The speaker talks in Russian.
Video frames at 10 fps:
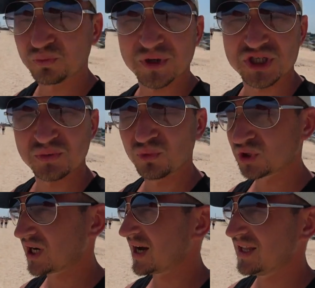почему
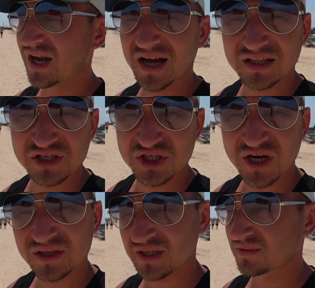же они
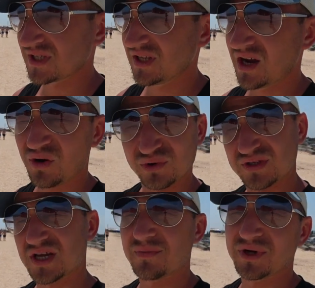отличаются в цене от
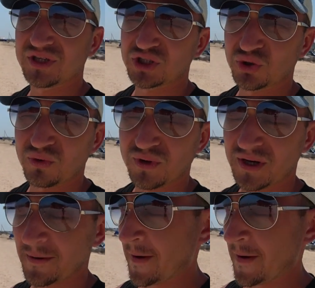самых дешевых.